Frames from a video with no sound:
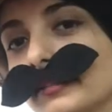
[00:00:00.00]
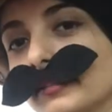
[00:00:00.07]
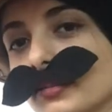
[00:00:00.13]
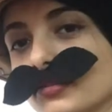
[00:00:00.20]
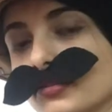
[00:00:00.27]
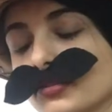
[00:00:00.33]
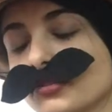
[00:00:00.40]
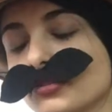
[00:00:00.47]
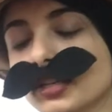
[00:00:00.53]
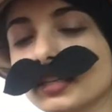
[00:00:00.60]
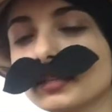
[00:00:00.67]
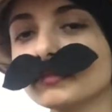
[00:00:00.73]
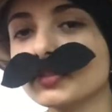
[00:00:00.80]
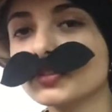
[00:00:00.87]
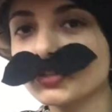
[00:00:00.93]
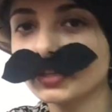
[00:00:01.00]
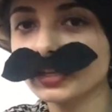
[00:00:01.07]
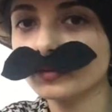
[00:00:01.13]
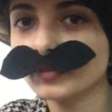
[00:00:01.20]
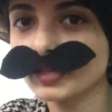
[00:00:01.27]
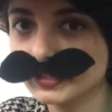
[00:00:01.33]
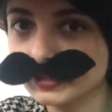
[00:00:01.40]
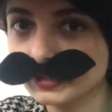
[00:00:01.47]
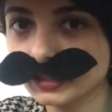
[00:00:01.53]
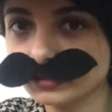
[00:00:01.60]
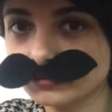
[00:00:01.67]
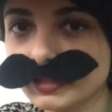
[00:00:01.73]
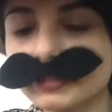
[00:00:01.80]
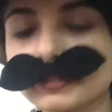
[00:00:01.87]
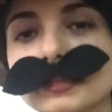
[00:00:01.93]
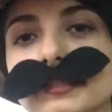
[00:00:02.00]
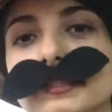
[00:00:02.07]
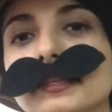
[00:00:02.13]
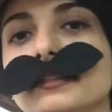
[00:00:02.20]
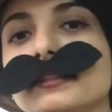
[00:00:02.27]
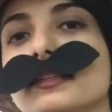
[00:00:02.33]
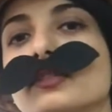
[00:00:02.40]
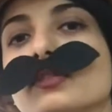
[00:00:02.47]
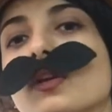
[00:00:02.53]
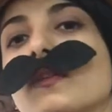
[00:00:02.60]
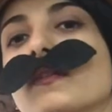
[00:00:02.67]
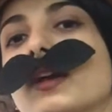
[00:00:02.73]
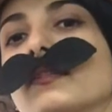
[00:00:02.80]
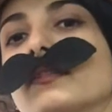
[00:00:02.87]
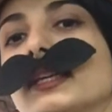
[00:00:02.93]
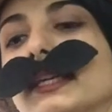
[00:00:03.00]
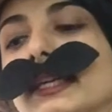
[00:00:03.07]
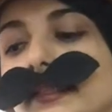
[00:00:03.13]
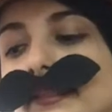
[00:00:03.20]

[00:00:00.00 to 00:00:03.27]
kardeş, çayımla cigaramı eksik etmezsen seninle Survivor'a